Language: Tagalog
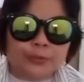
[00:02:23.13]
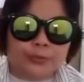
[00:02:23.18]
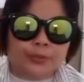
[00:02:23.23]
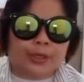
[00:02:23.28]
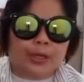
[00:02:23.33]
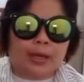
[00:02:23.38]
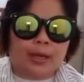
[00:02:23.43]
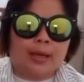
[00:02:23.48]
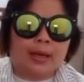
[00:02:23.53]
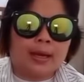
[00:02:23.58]

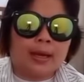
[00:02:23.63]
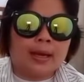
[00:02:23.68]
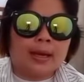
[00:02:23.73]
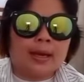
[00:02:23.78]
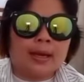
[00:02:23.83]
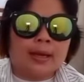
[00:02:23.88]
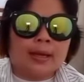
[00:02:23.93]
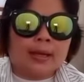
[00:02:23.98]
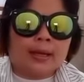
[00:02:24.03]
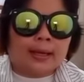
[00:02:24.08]
niya,
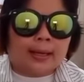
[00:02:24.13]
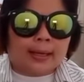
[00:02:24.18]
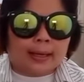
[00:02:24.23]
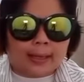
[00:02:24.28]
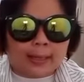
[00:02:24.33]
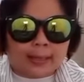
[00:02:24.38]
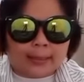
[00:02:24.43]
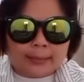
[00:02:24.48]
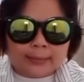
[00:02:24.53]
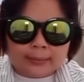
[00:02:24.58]

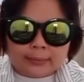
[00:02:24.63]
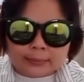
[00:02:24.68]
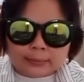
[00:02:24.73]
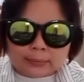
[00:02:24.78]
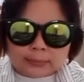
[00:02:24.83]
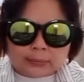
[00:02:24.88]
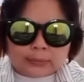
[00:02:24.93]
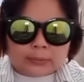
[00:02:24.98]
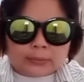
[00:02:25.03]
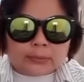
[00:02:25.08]
ah,
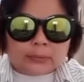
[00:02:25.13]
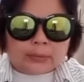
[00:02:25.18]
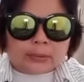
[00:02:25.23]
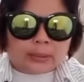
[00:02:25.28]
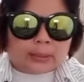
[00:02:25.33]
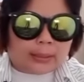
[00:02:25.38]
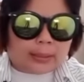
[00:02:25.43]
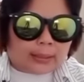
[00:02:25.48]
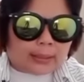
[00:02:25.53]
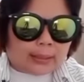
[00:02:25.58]

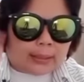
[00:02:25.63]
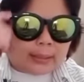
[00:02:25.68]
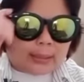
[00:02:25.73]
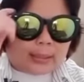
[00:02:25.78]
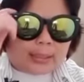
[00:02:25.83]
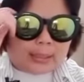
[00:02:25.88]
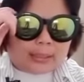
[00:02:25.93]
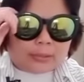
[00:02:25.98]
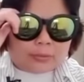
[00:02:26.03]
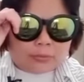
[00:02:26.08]

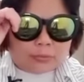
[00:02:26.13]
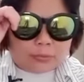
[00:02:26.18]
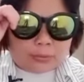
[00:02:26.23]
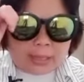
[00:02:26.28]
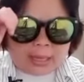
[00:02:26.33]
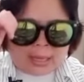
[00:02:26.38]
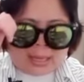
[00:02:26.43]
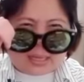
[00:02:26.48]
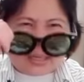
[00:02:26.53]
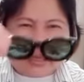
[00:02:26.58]

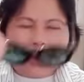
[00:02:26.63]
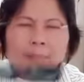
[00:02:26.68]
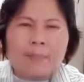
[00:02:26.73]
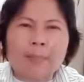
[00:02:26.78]
Aduna,